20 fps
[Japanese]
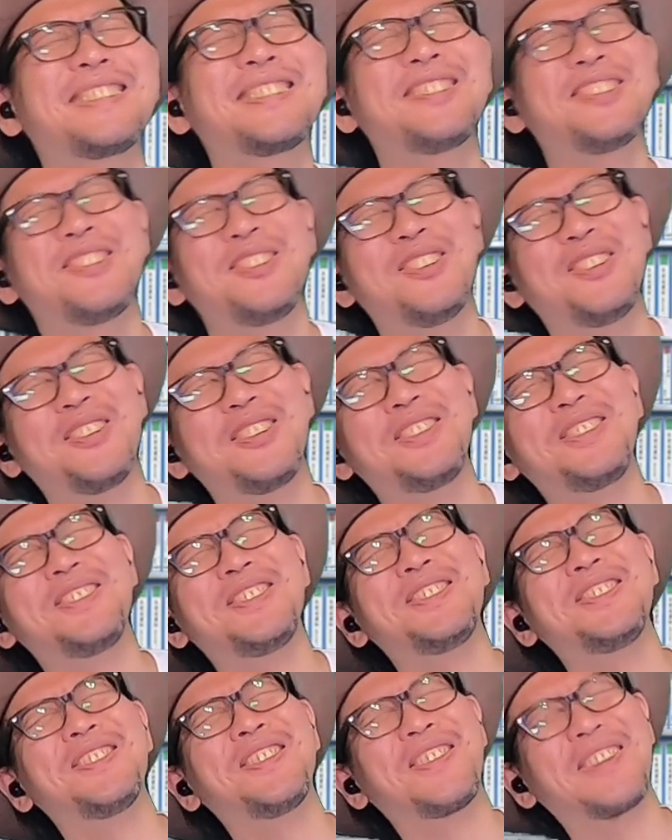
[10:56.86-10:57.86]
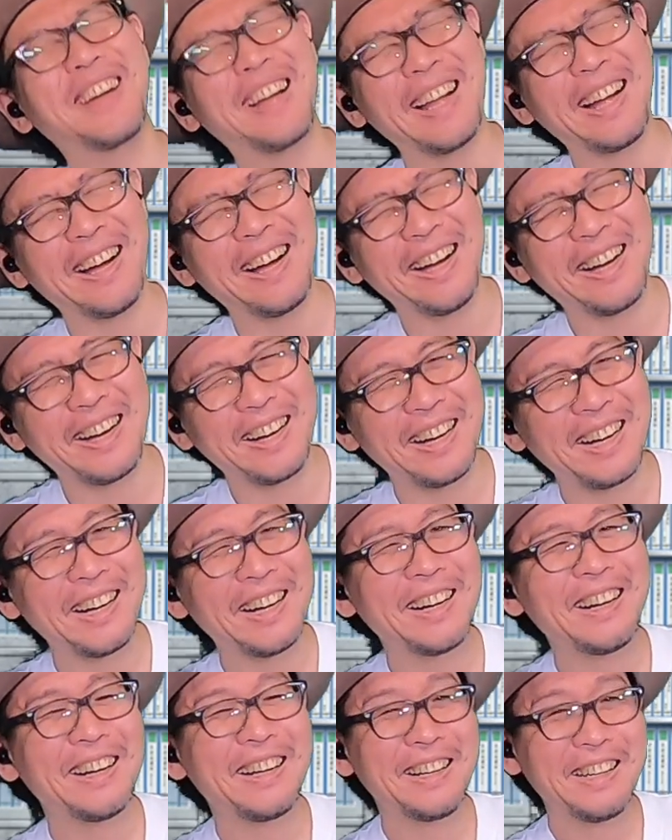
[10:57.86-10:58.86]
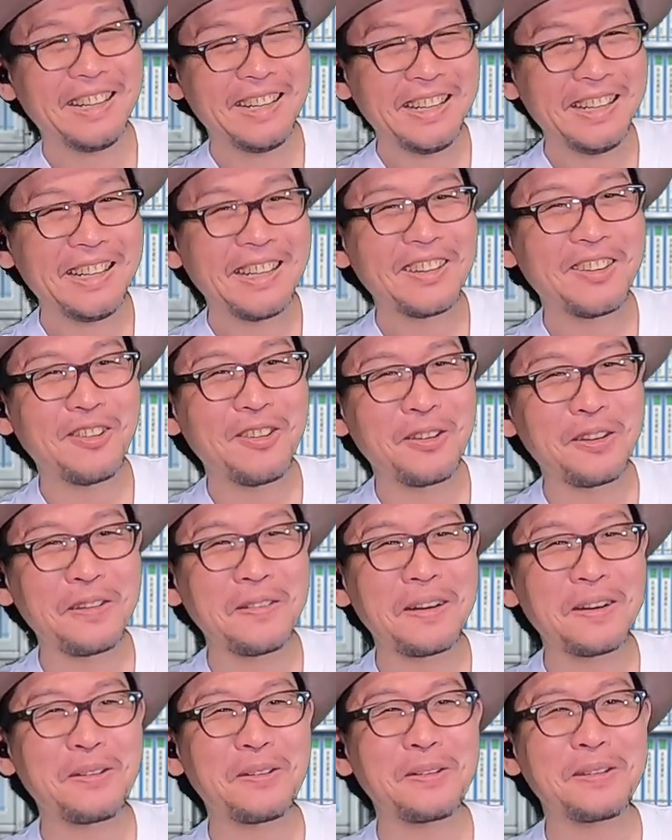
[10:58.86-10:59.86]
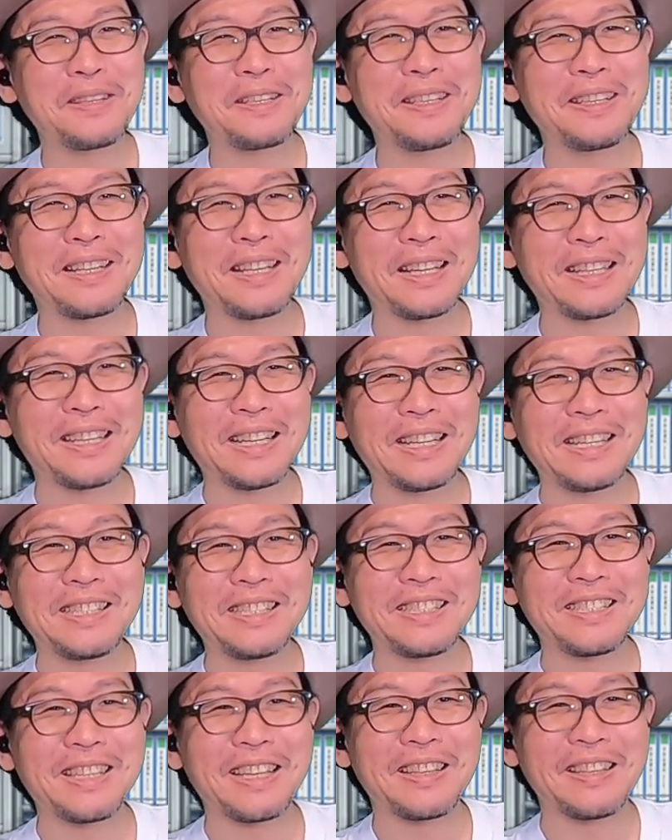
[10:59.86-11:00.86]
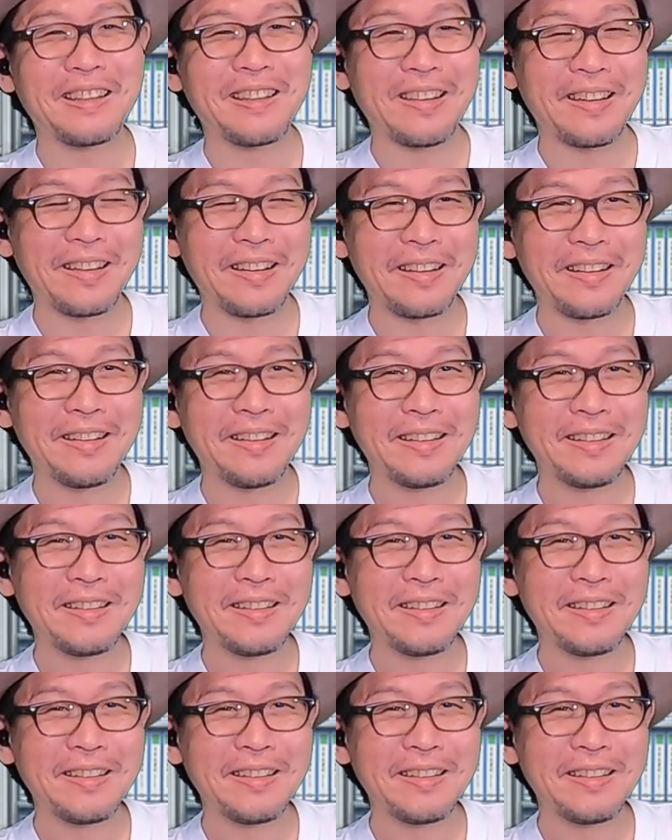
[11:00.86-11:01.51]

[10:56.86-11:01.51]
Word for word: そういうのか。これはこれでいいな、大自然で。